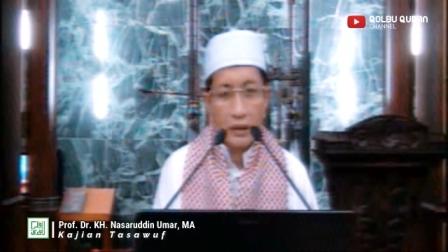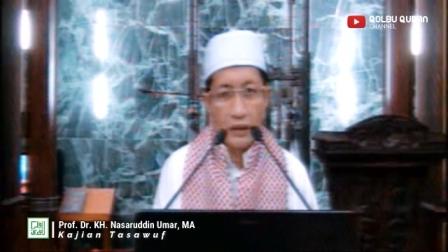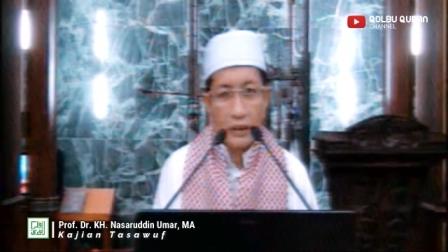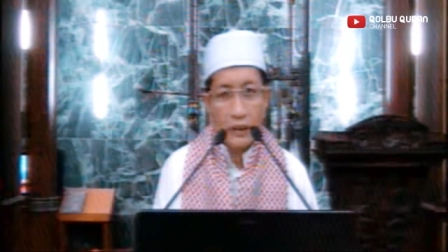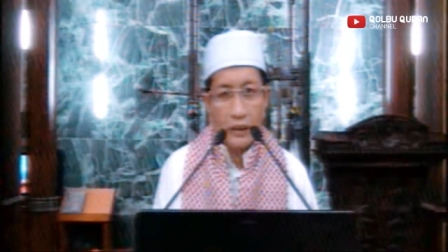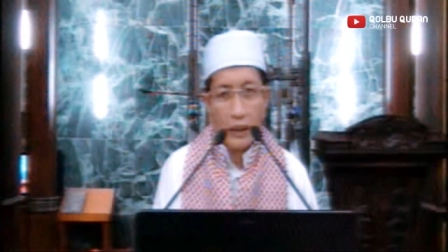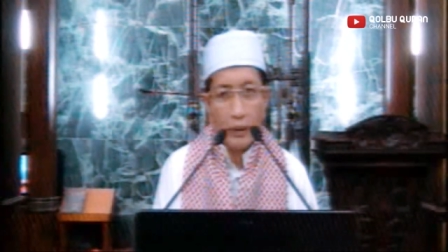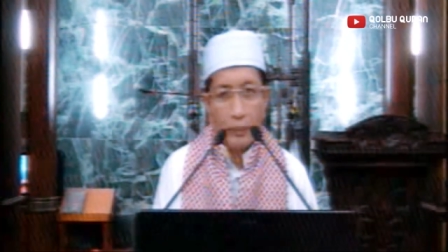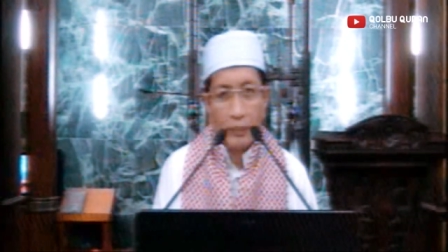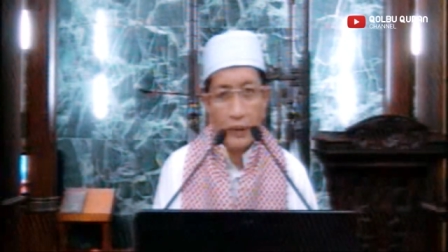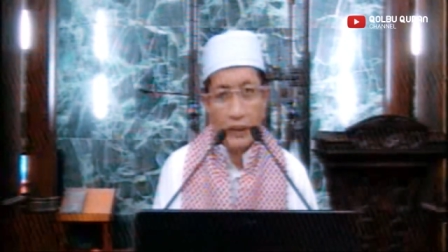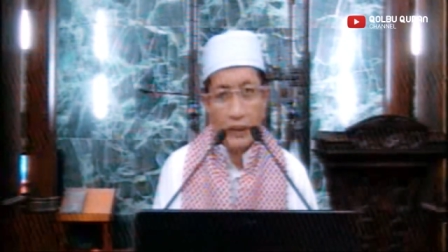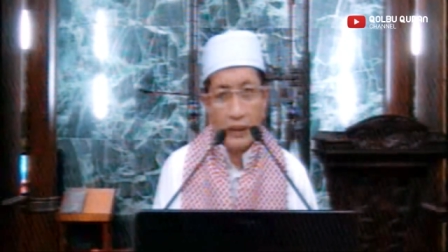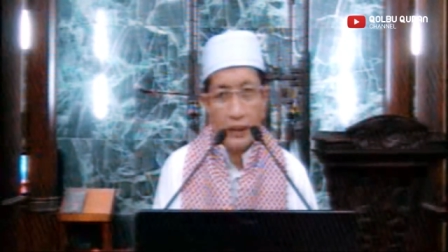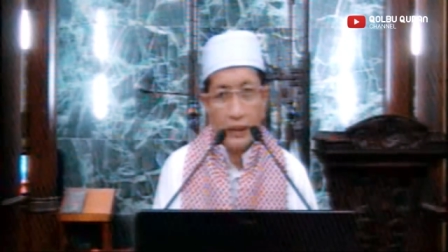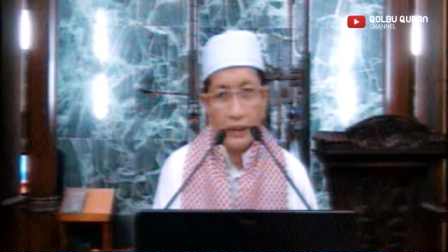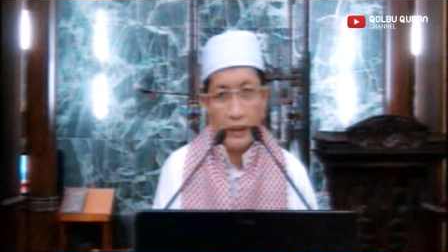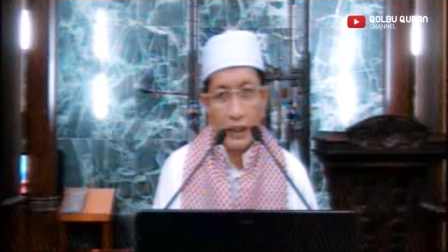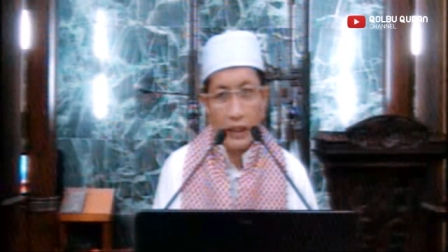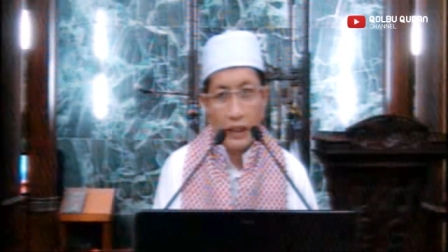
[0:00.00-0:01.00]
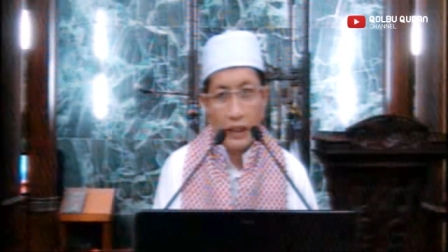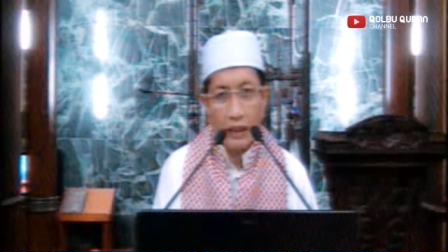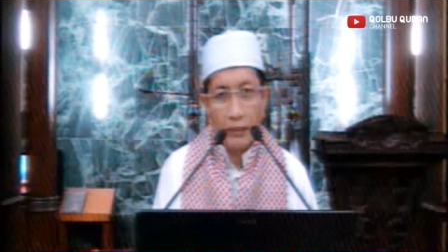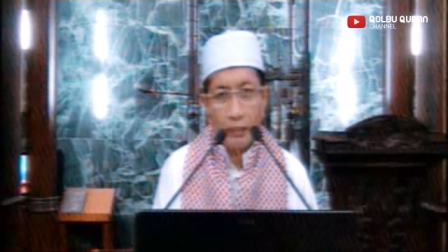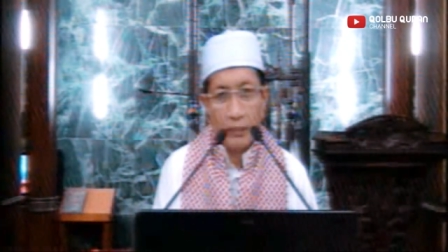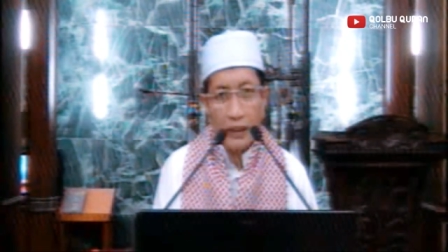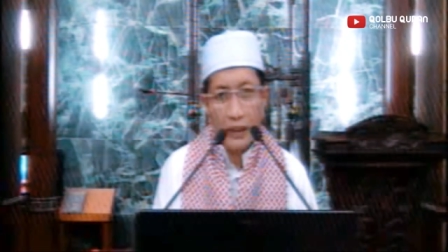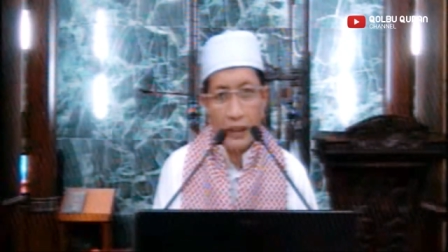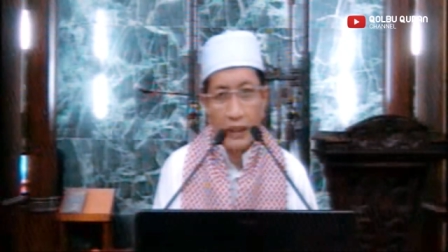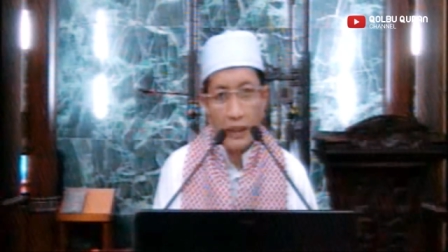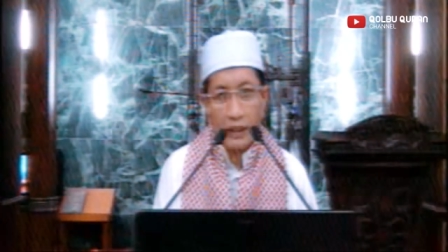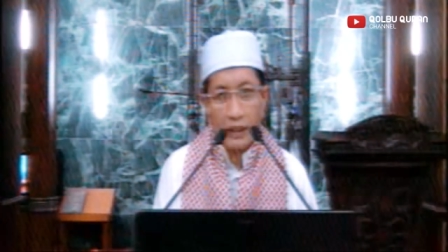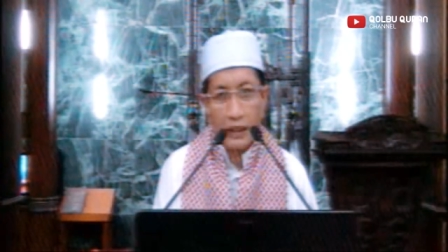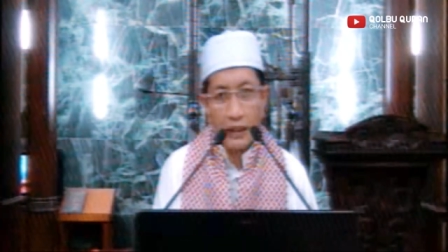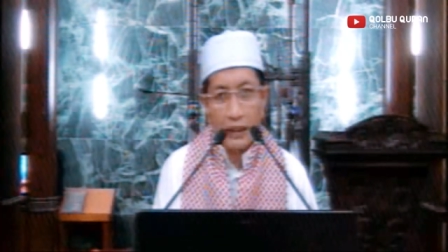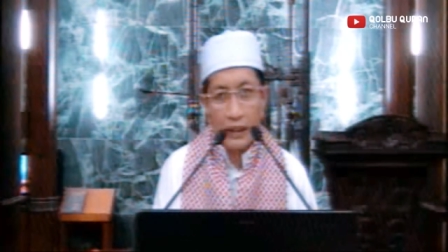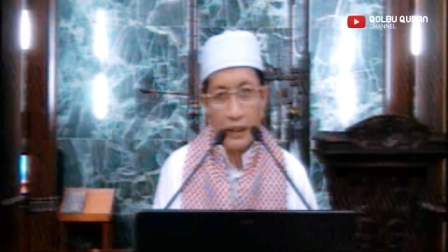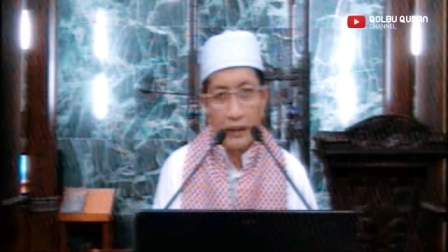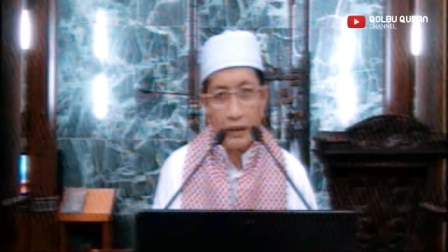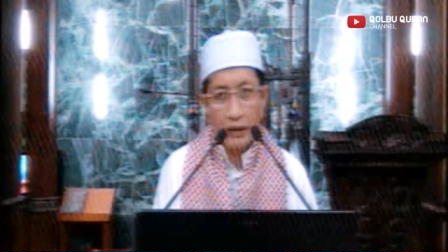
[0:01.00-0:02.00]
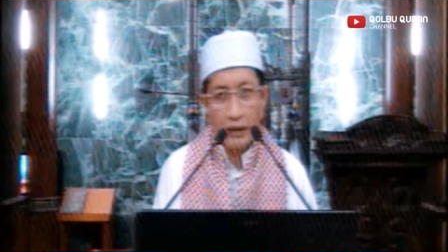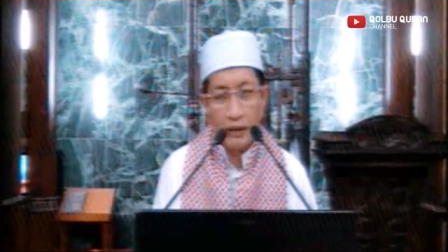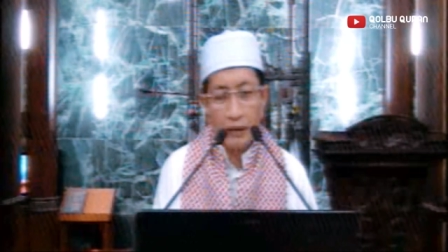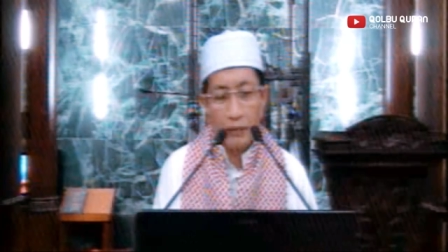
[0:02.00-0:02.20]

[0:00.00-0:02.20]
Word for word: tetapi kita akan menekankan